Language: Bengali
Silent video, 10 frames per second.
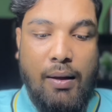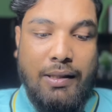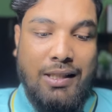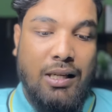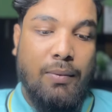
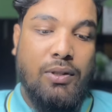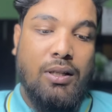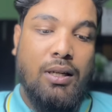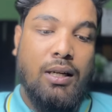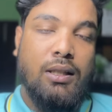যাচাই
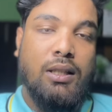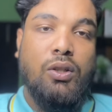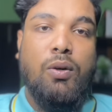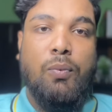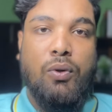বাচ্চার একটা
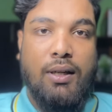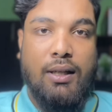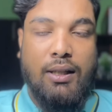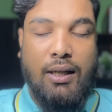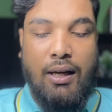দীর্ঘ
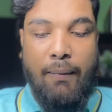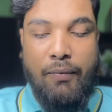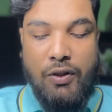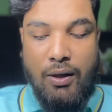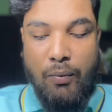প্রক্রিয়া থাকে
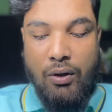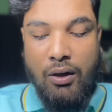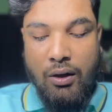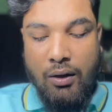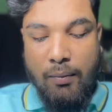যেমন
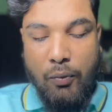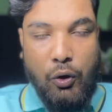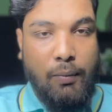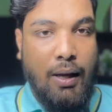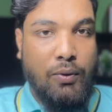
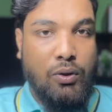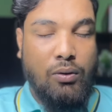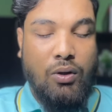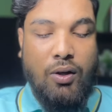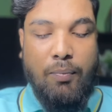প্রথমে আবেদন
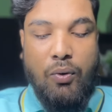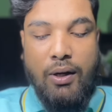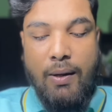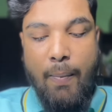করার পরে